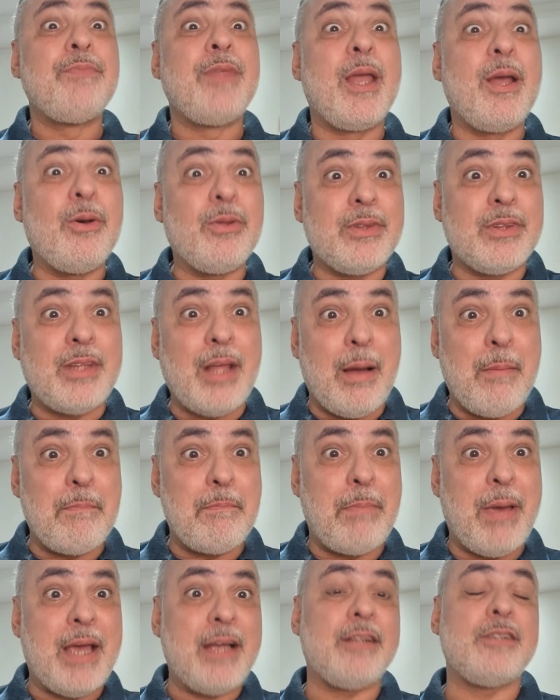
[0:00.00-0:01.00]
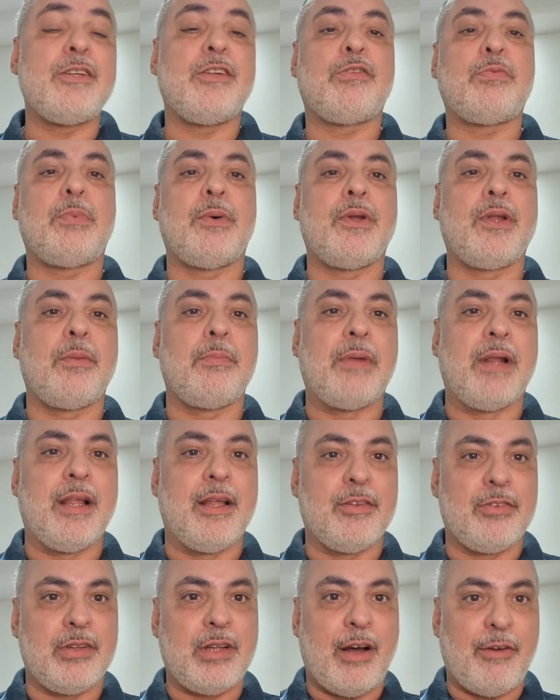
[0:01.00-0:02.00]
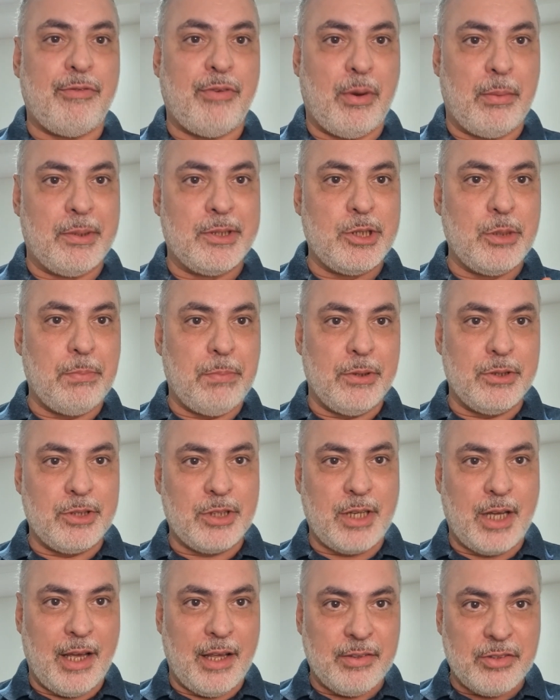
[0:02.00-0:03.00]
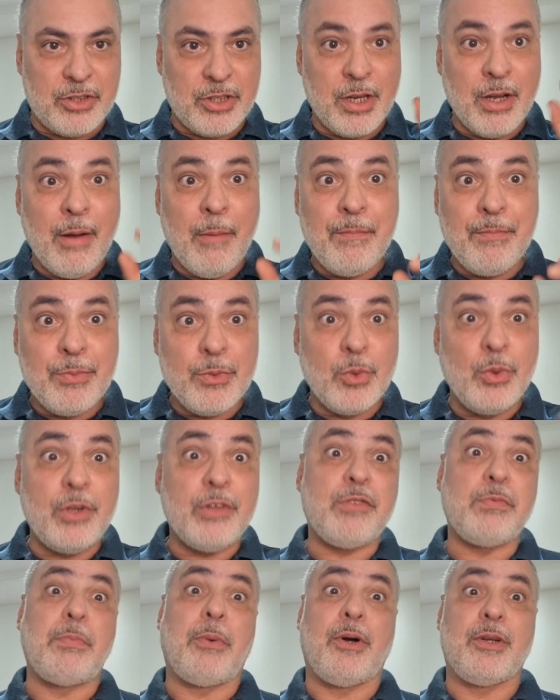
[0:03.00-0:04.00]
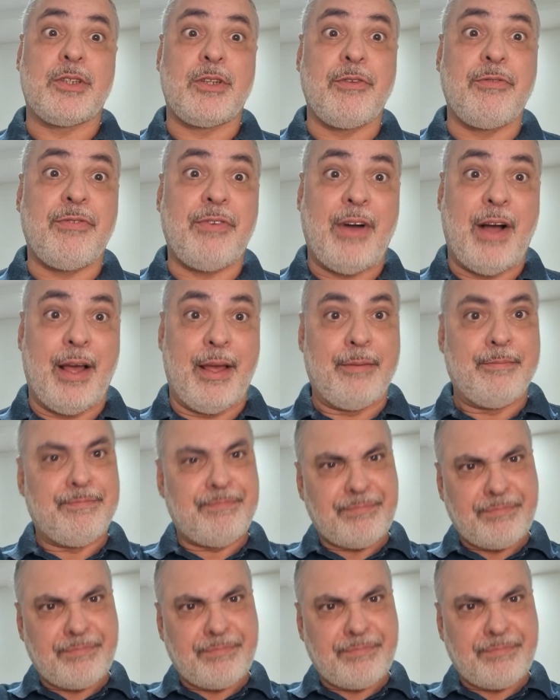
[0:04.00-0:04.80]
eu também disponibilizo na forma de podcast no Spotify.